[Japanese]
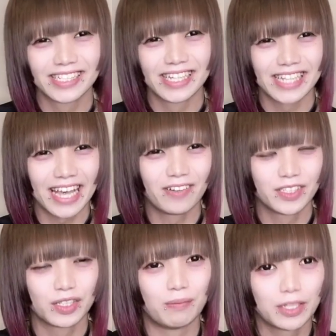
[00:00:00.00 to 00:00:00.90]
ね最後
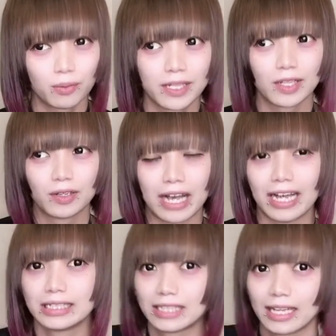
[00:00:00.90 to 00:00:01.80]
ちょっとまとめという
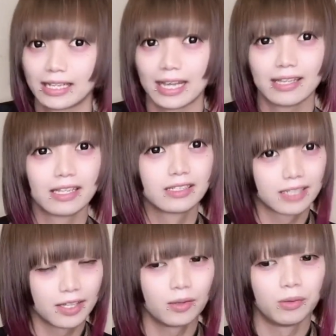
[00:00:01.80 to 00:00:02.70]
かしていきたいんです
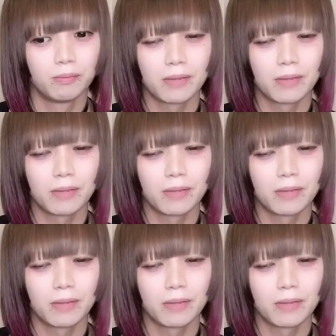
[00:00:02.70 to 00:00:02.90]
けど、